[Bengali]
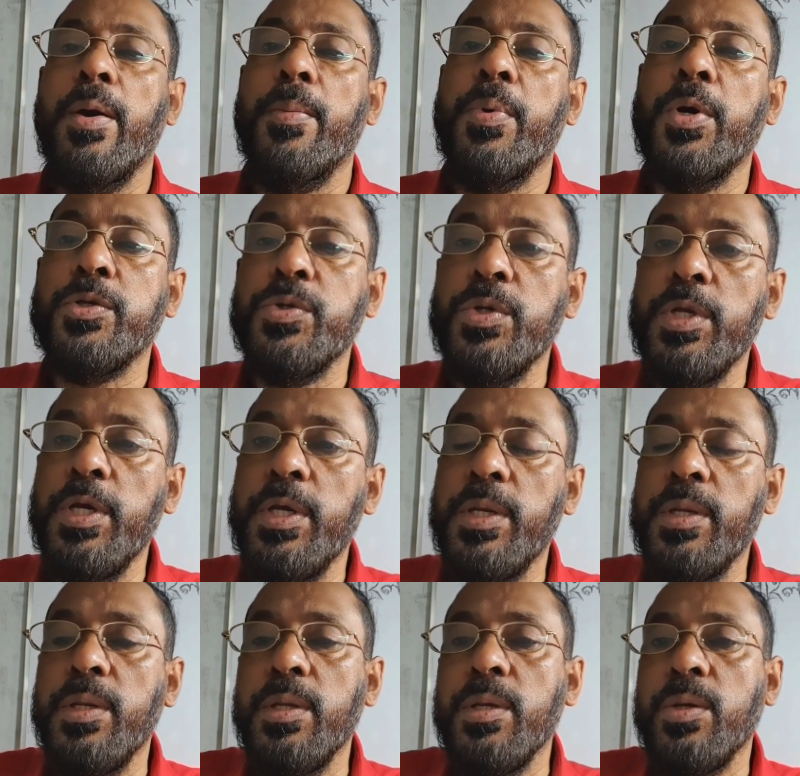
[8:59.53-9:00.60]
ফসলের
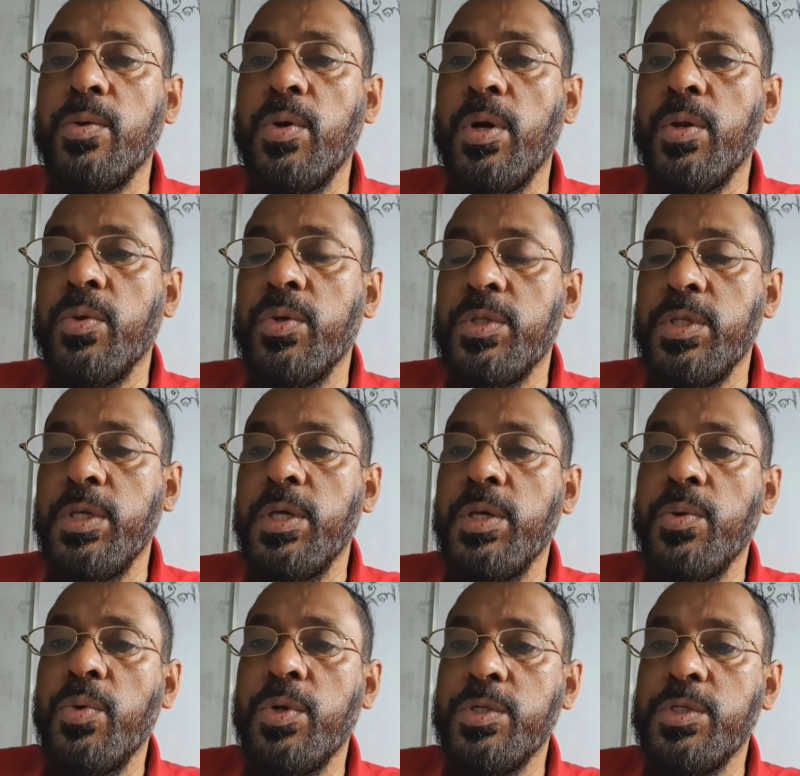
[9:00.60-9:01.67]
কর হতে
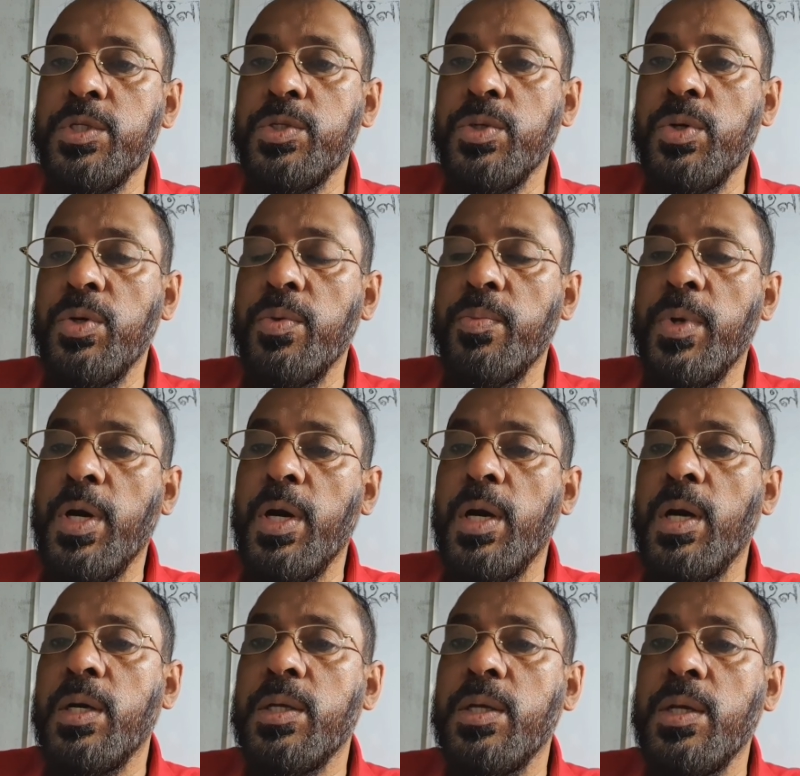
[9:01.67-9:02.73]
অর্জিত বা
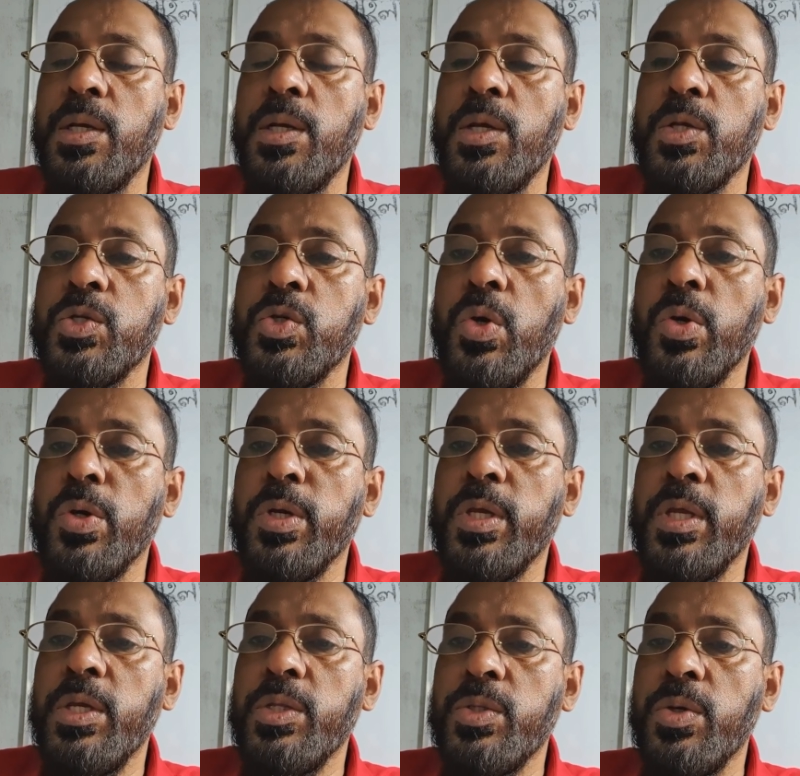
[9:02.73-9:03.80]

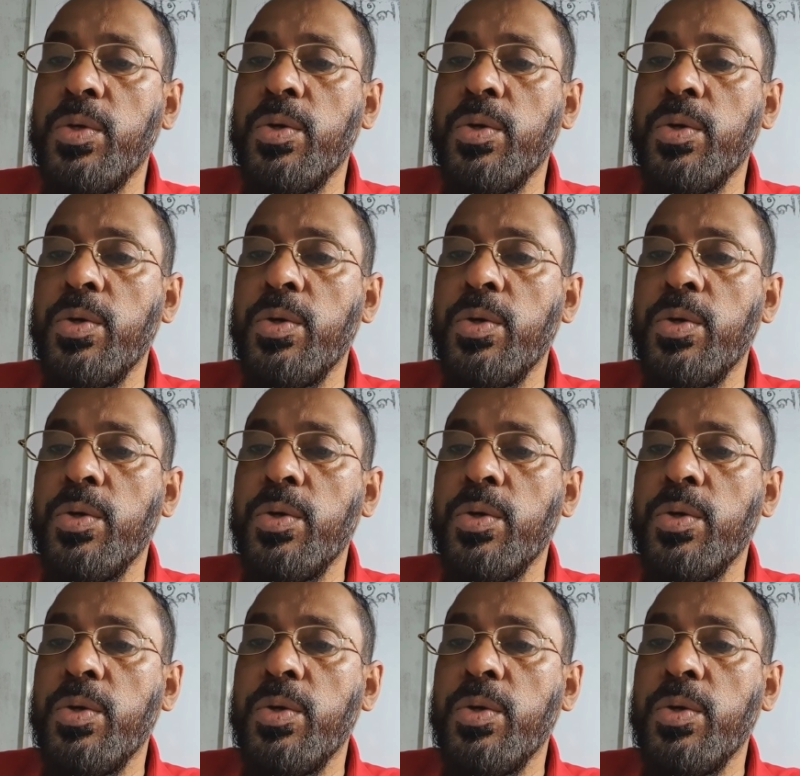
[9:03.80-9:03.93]
সংগৃহীত